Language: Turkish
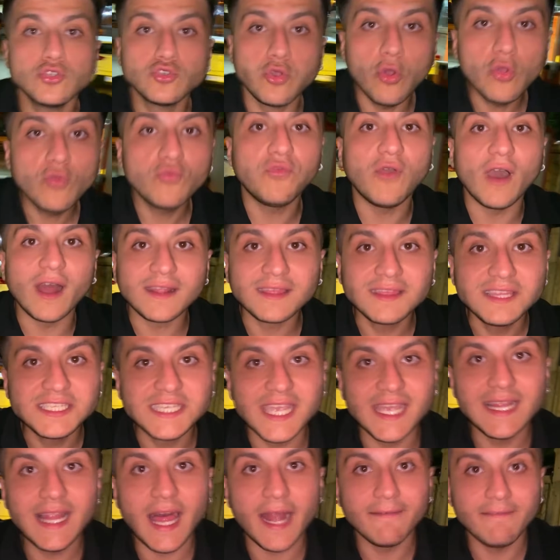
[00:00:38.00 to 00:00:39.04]
çok farklı
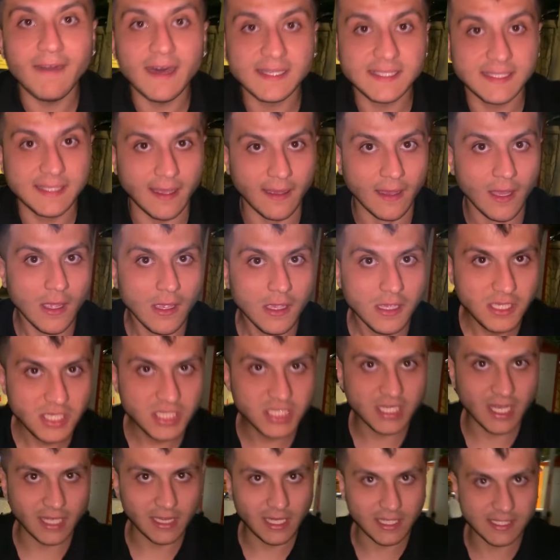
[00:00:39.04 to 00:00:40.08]
şeyler varsa
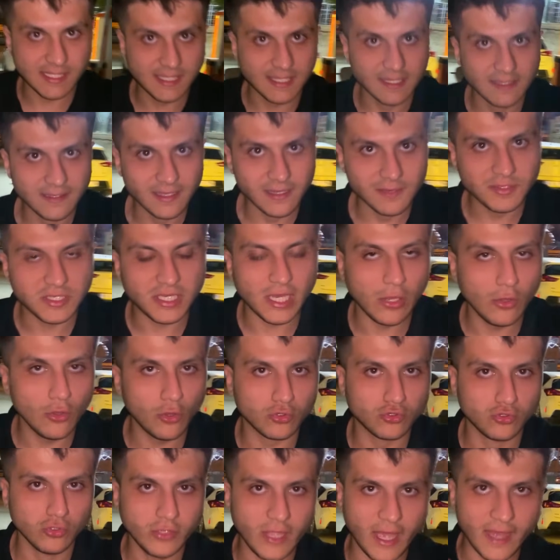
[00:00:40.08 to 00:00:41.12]
İnşallah sıkıntılı bir şey
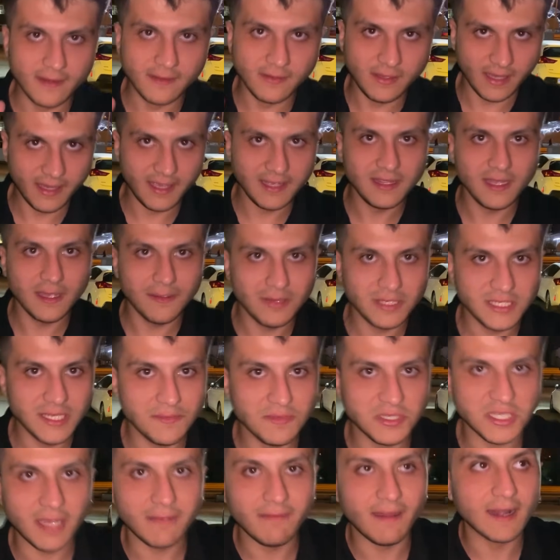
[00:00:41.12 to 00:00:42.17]
yoktur. Yani yayınlayabileceğim
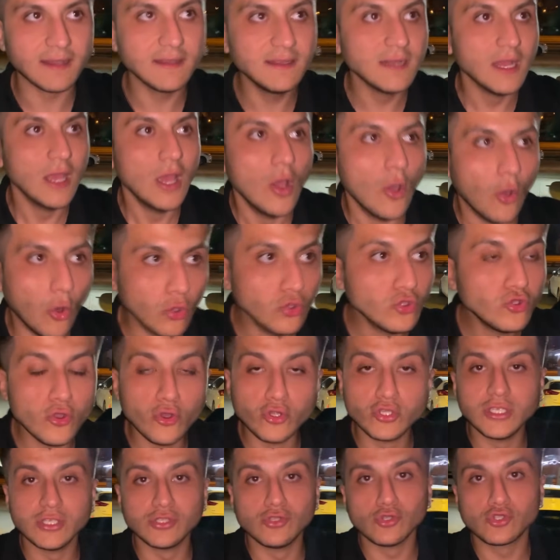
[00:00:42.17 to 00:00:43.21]
bir şey vardır. Onu
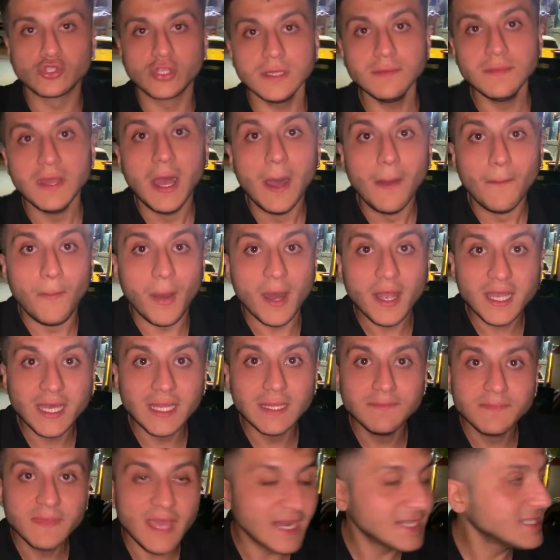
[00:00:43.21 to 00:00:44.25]
göreceğiz dostlarım.
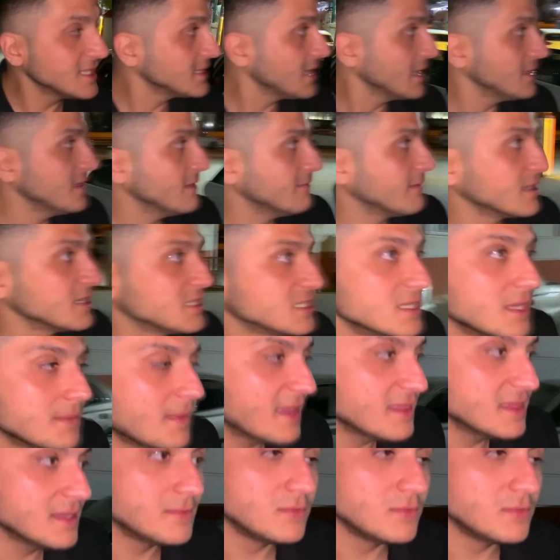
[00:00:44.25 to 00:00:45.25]
Bakalım gerçekten ne var içinde ben de